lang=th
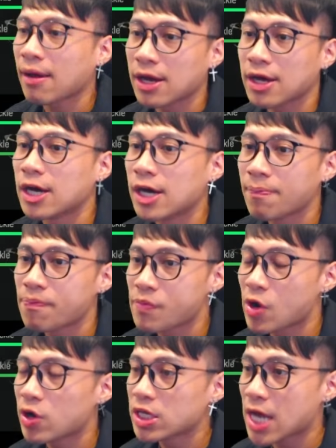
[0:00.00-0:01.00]
กกับ เคิร์ฟ
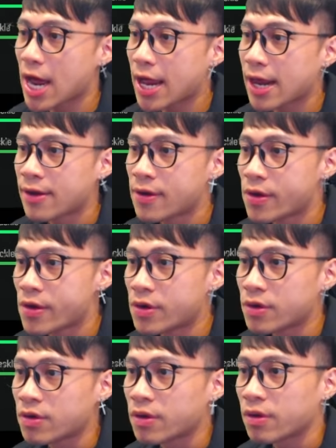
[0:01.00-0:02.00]
ไม่ค่อยได้ใช้
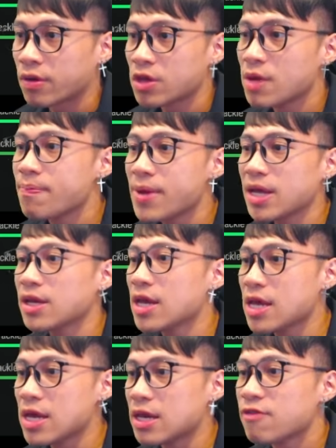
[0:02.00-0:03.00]
ดิฟบิ้ง
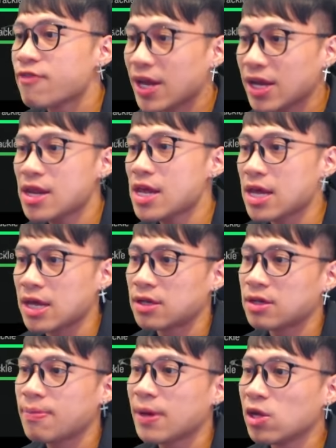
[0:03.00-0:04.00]
ดีดิเฟนซ์ดี
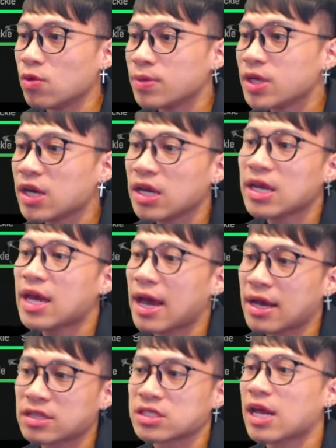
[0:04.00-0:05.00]
ที่เป็นหลุมคือเฮดดิ้งแอ
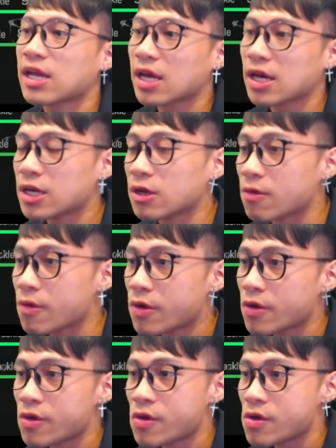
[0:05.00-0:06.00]
คกับสไลด์แดกเกิล
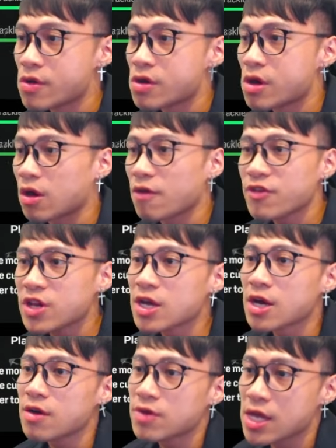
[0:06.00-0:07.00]
แล้วก็ฟิสิ
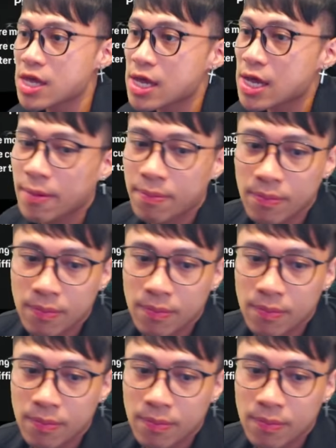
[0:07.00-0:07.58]
กอลดีครับ